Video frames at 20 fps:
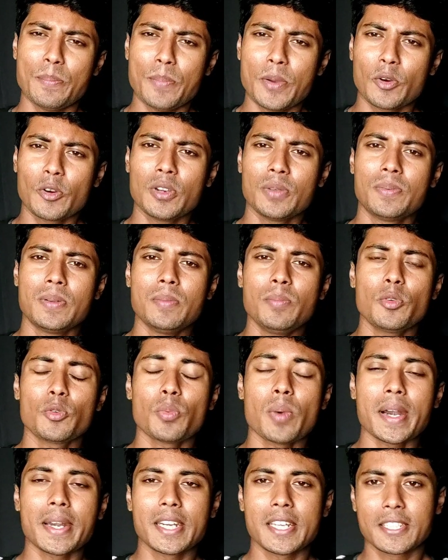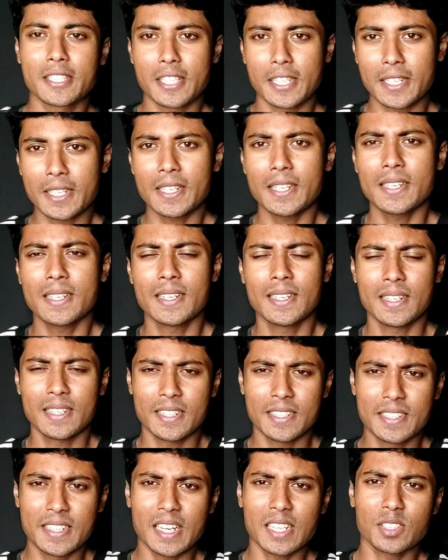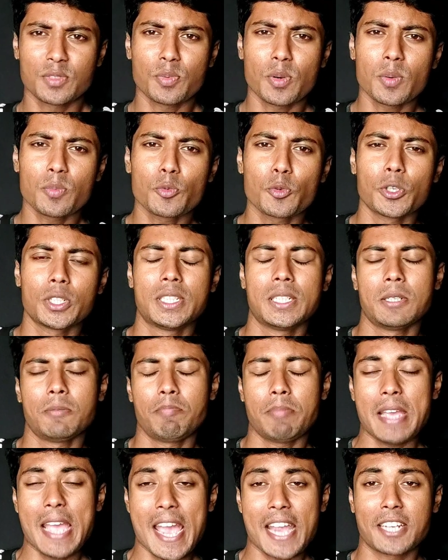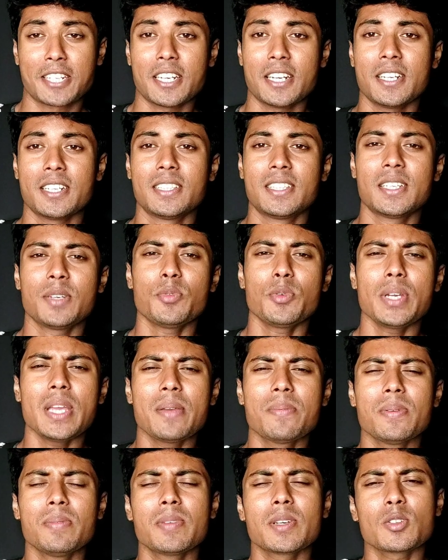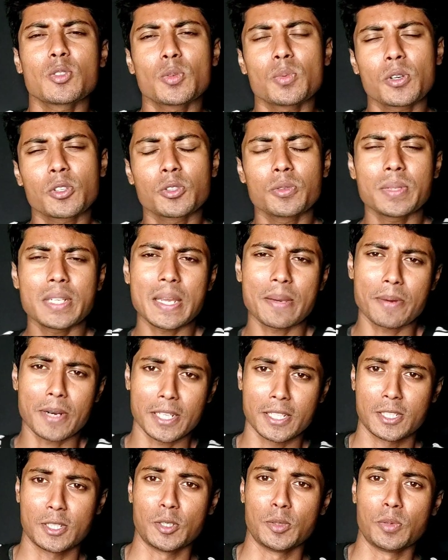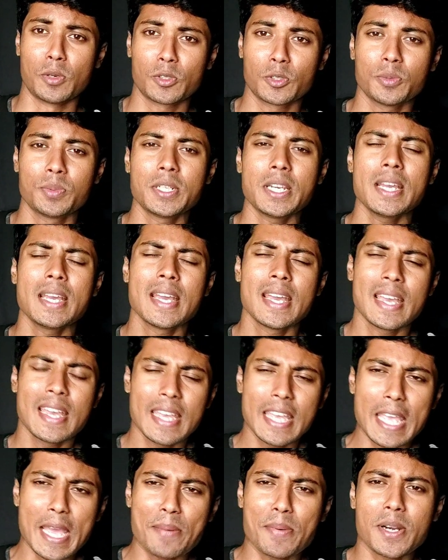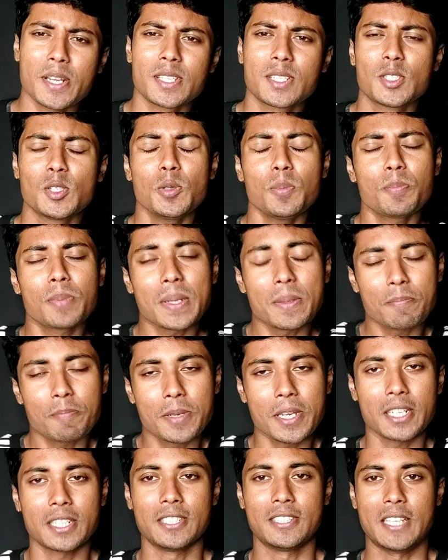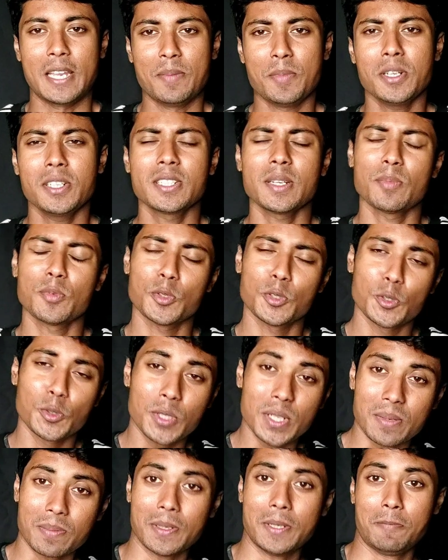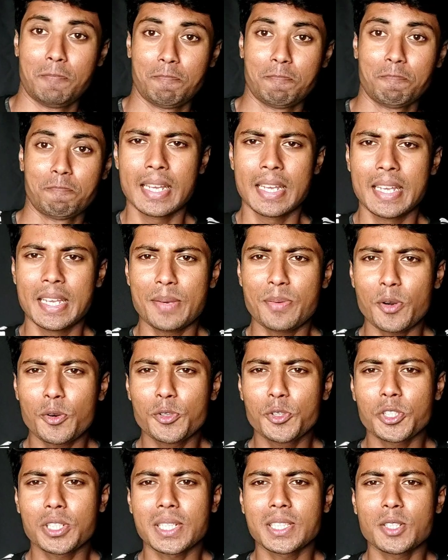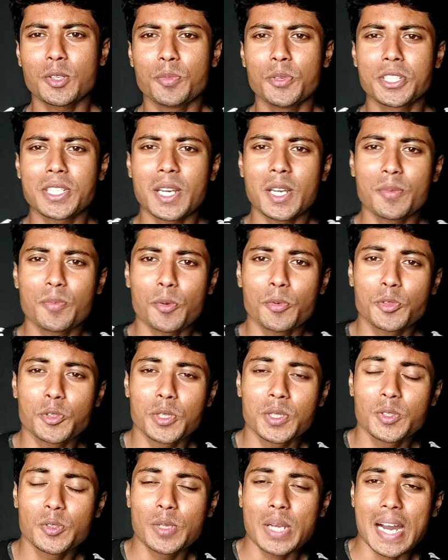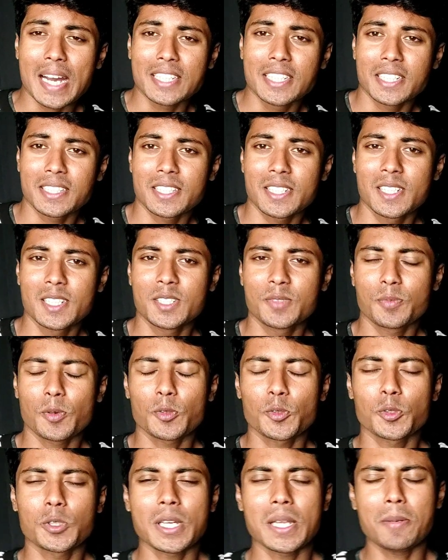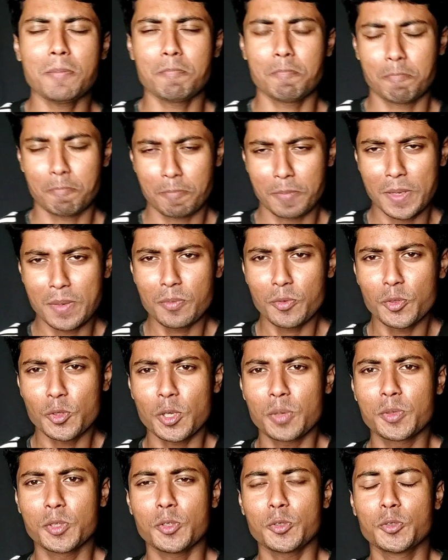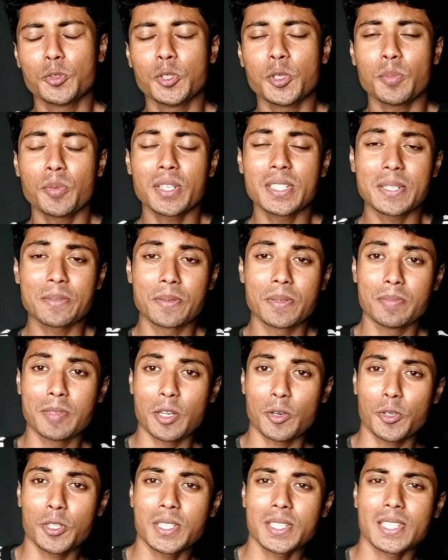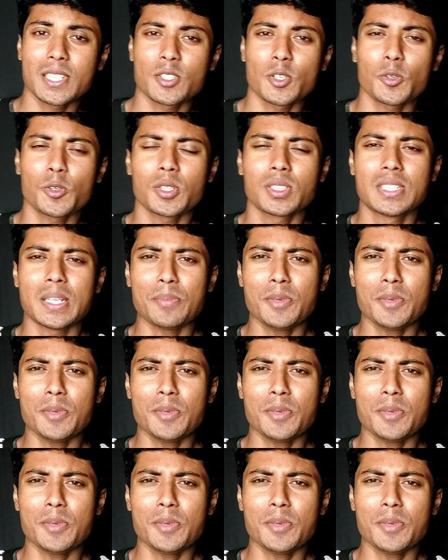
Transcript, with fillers: বেঙ্গলি ফিল্ম রোমান্টিক থেকে ট্রান্সফর্ম করছে অ্যাকশনের দিকে এবং এই ফিল্মটা কিন্তু বক্স অফিসে এভারেজ ছিল বক্স অফিসে এভারেজ ছিল প্রেম পিয়াসী সালমান সামনে জুটির ফিল্ম এবার উনিশশো সাতানব্বই সালের পবিত্র ঈদুল আজহাতে রিলিজ পর টোটাল ফিল্মগুলোর ভিতর দুই নম্বর যে ফিল্মটা রয়েছে এটা শকত